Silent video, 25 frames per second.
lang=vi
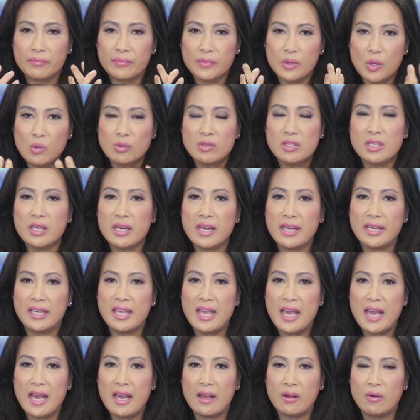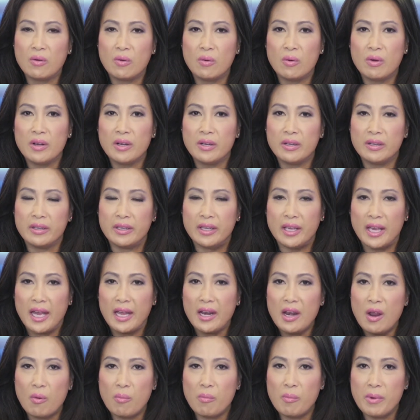tốt cho làn da của người á
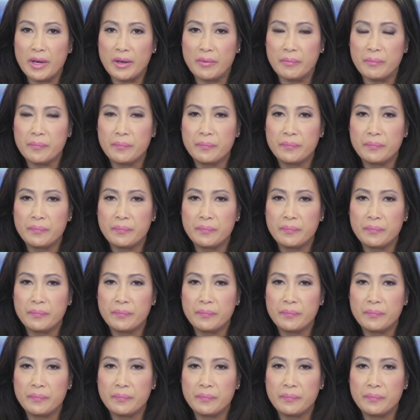đông mình